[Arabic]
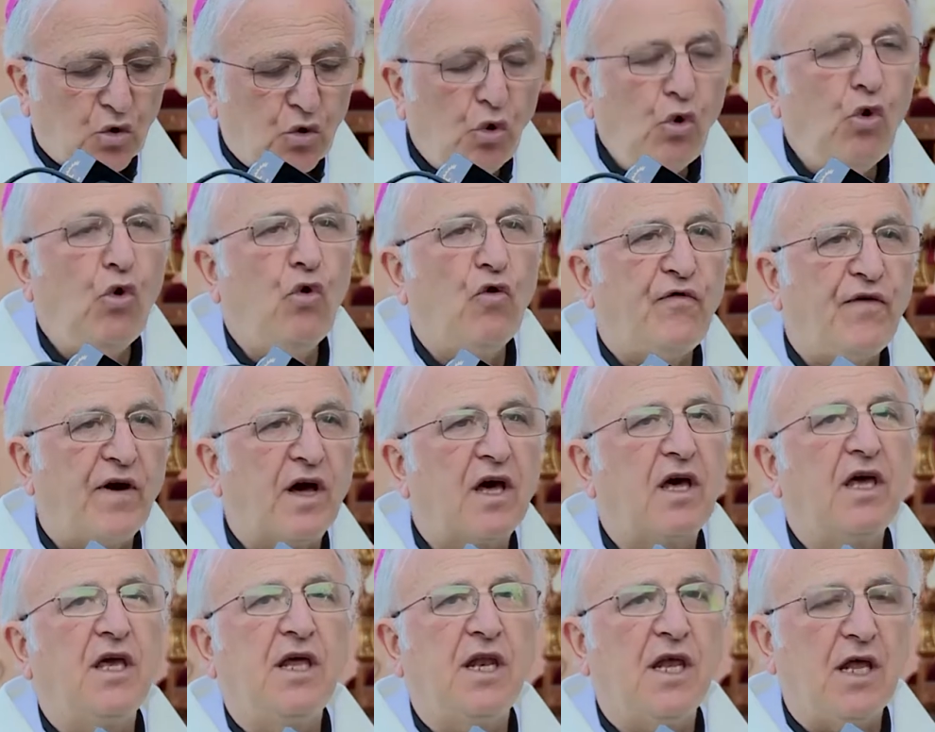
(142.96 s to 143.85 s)
كل
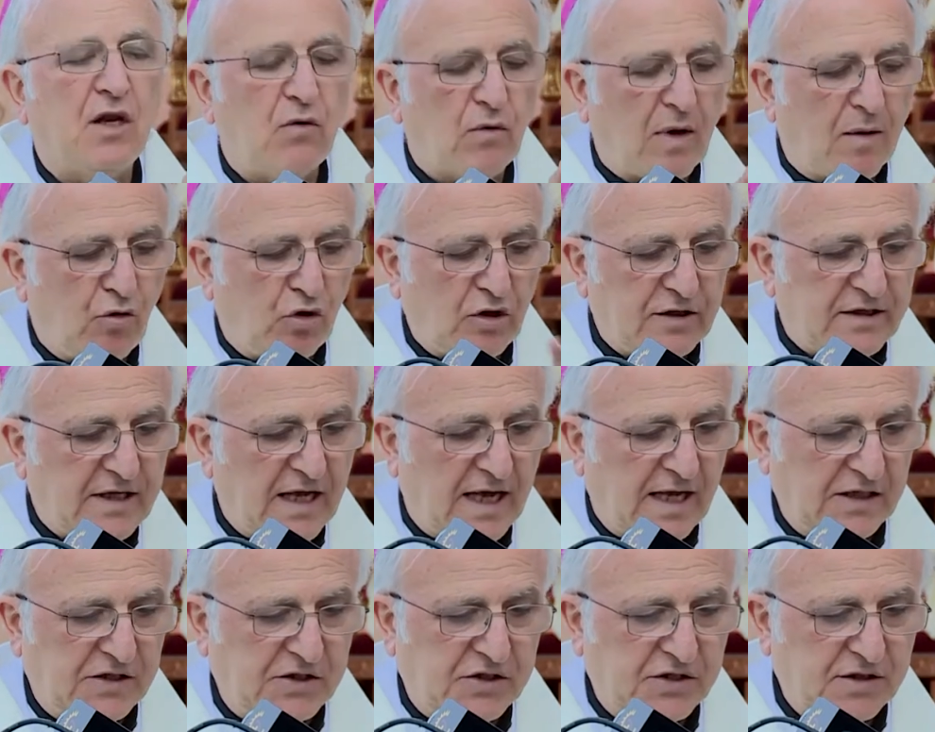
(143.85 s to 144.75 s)
فقير
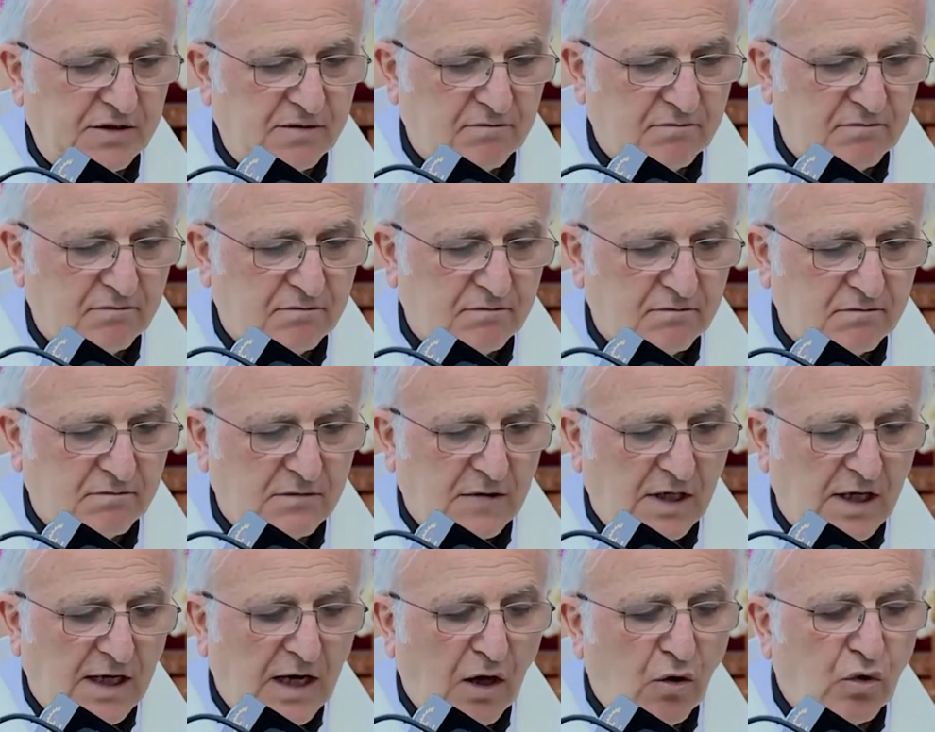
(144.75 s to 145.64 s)
ومحتاج
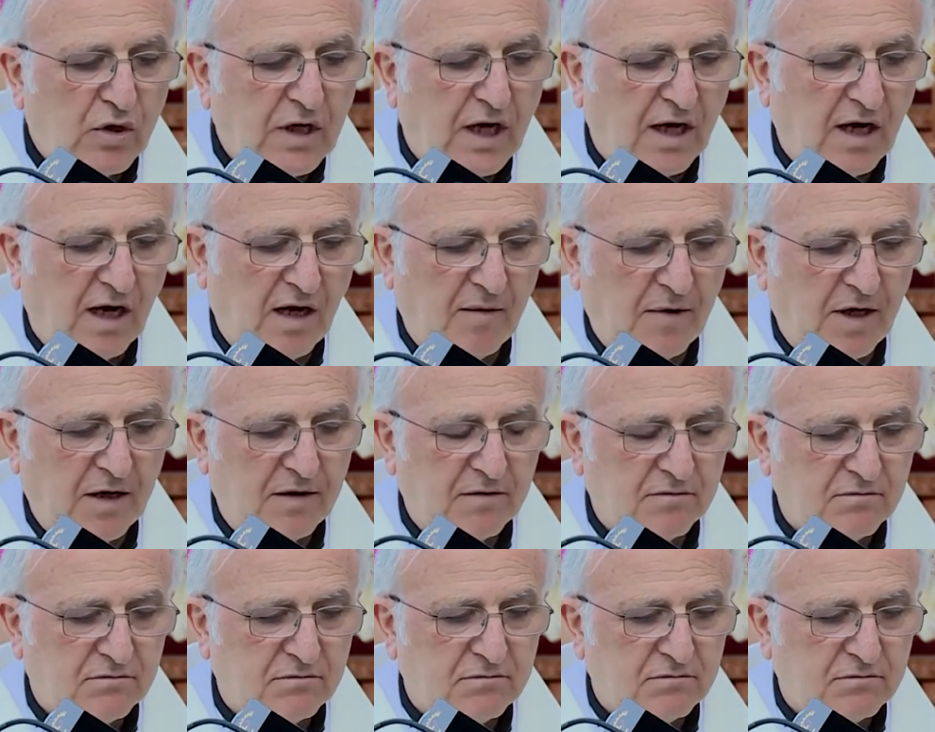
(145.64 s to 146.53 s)
له كرامة
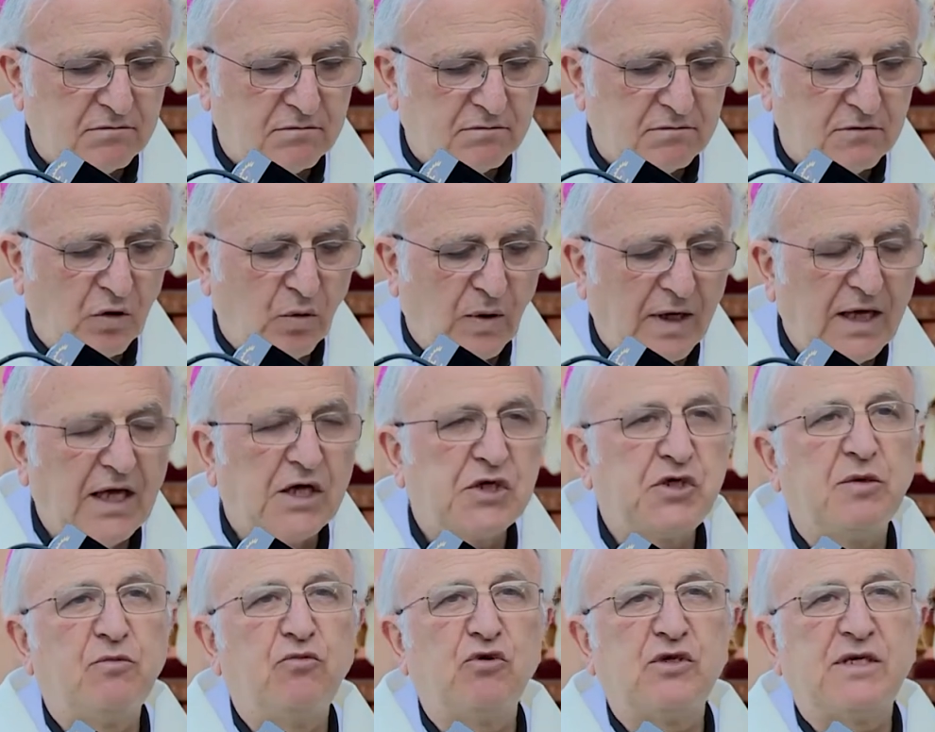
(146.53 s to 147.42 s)

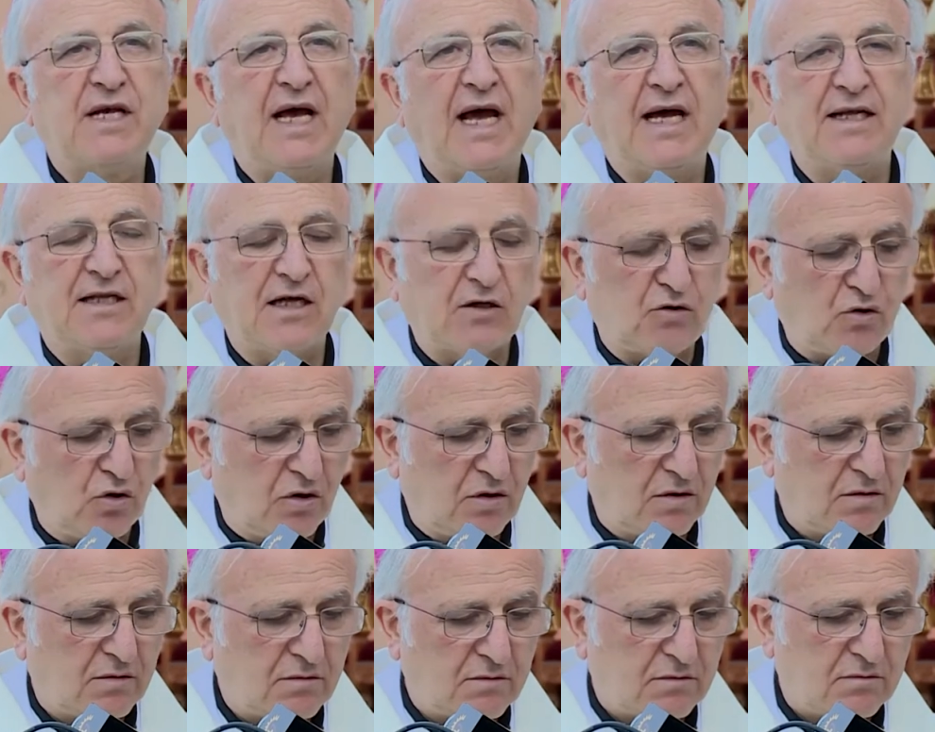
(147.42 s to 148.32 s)
ويجب مساعدته
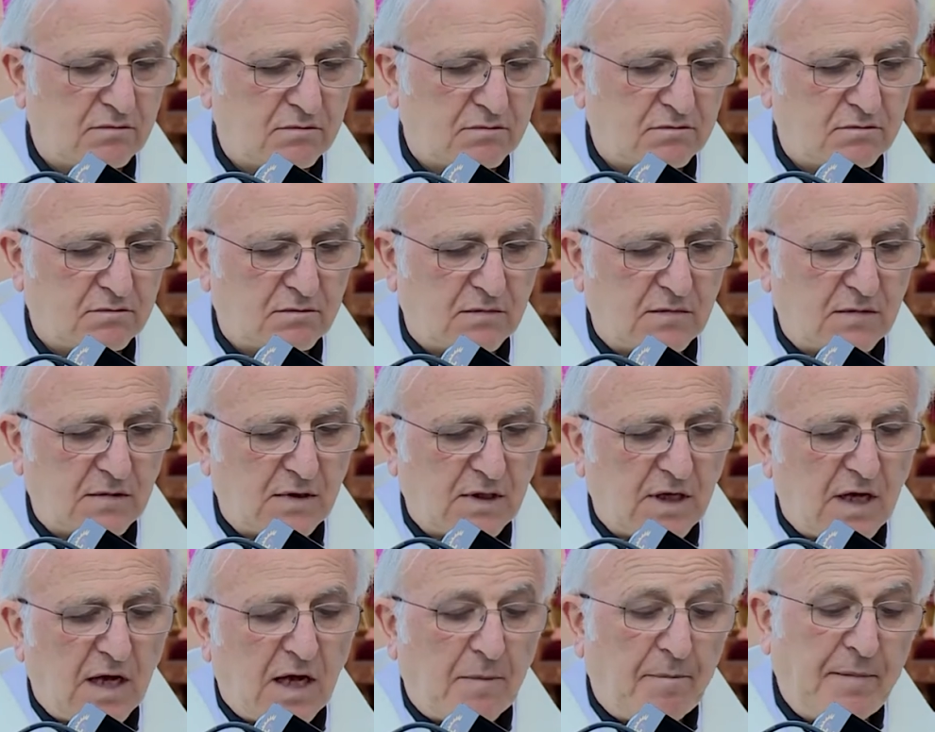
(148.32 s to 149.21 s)

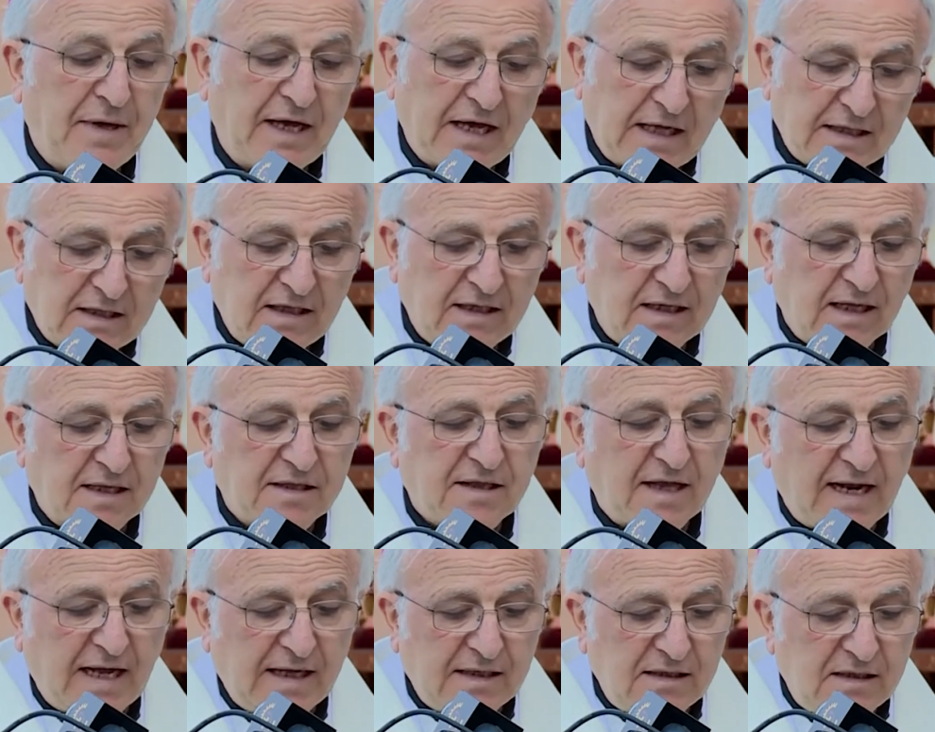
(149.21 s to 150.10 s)
بغض
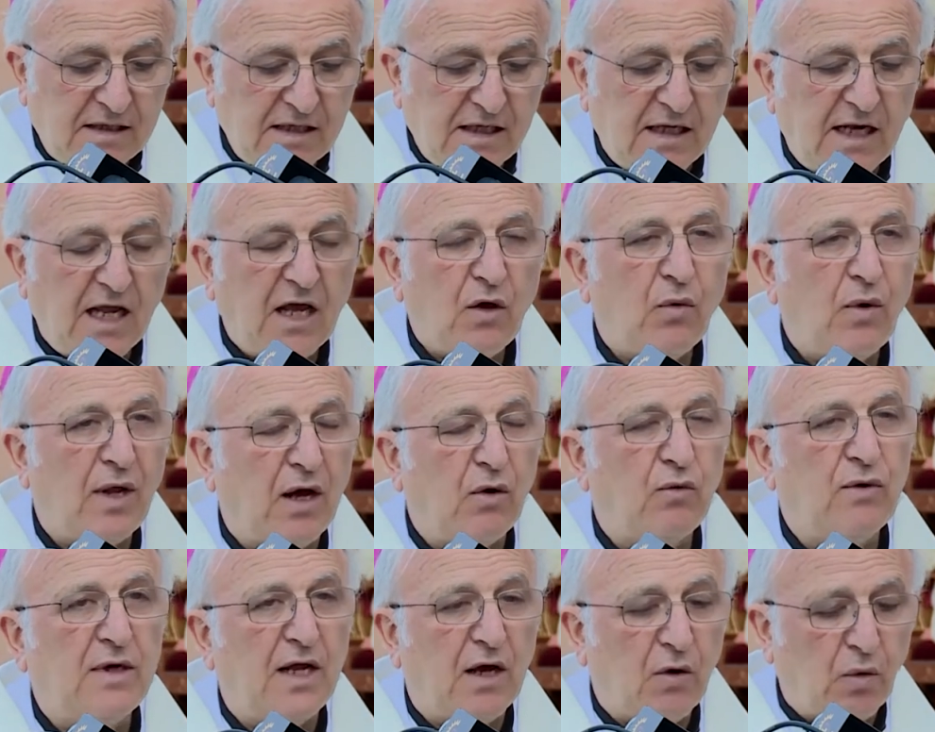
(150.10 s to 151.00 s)
النظر عن دينه
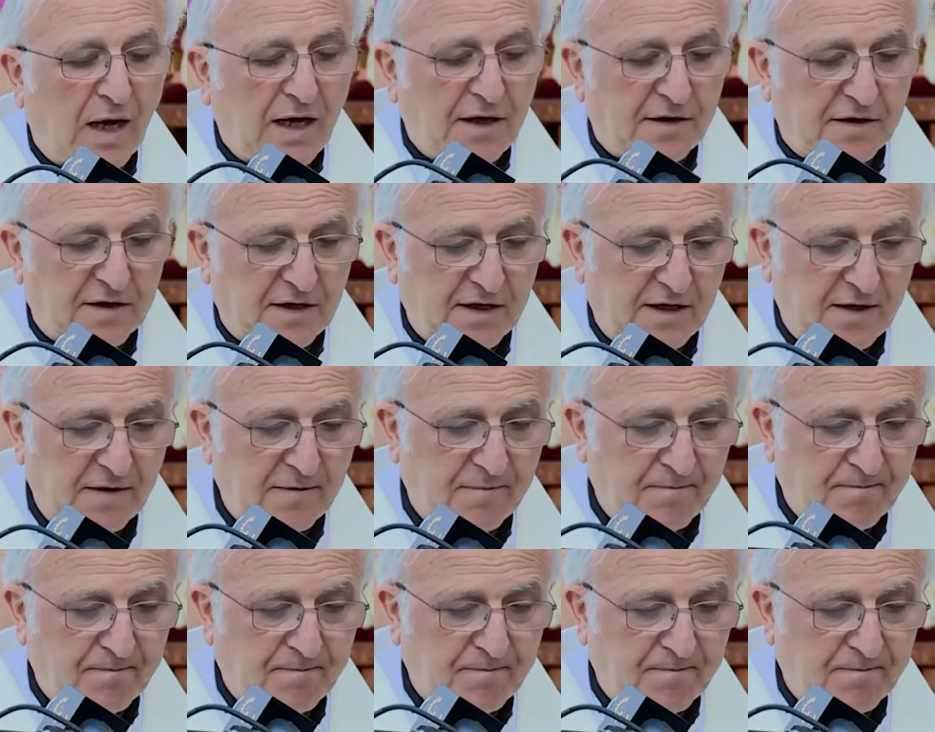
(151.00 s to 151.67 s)
ولونه وعرقه